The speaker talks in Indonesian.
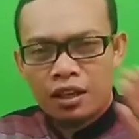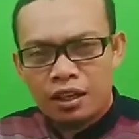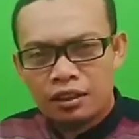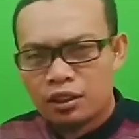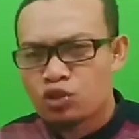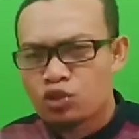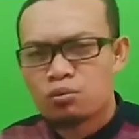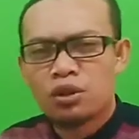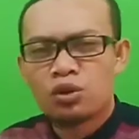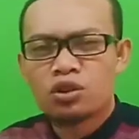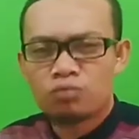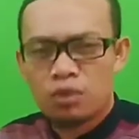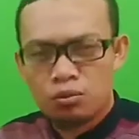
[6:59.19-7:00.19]
uh,
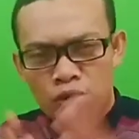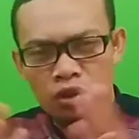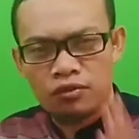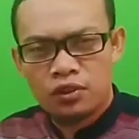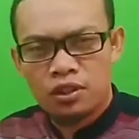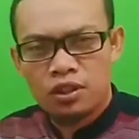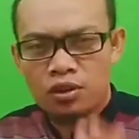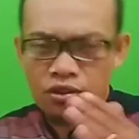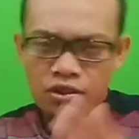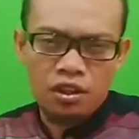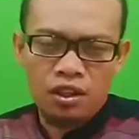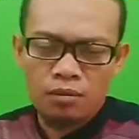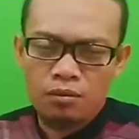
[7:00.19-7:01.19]
terus-menerus membuat video yang
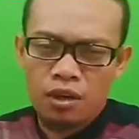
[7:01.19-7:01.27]
insya Allah